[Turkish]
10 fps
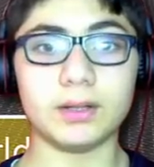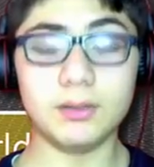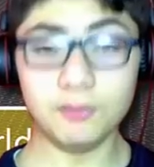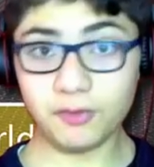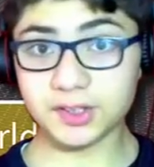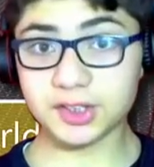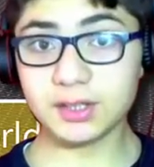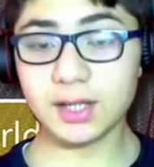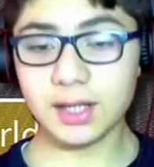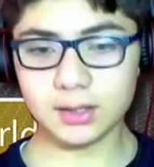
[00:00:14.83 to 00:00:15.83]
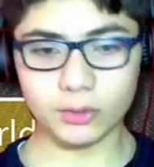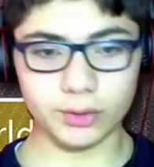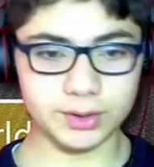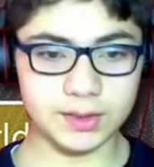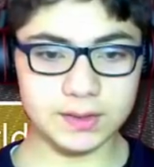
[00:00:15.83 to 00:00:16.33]
Evet, Infection Inc
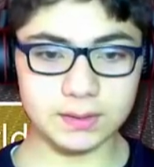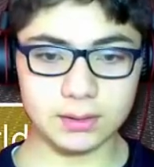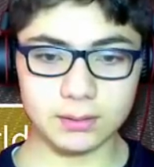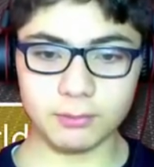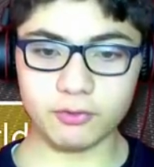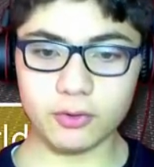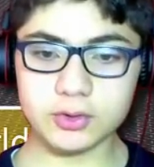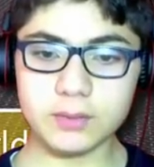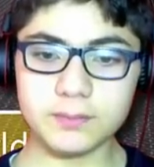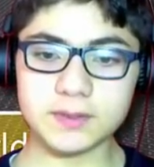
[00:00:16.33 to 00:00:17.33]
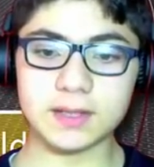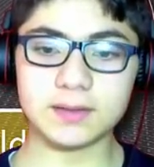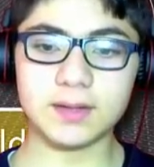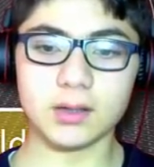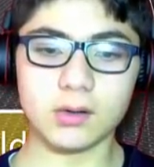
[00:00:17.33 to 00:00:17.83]
oynayacağız. Before zombies
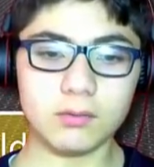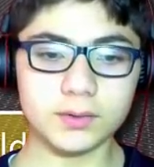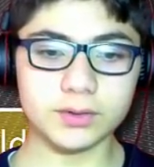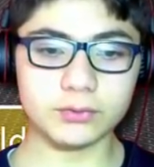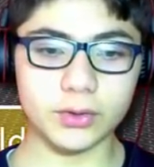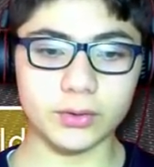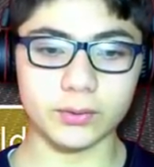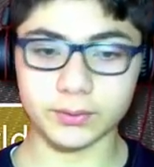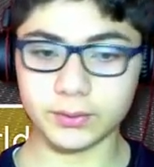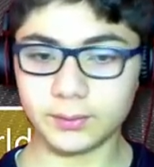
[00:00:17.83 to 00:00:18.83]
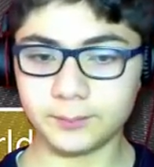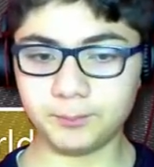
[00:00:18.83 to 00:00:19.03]
can take over the world.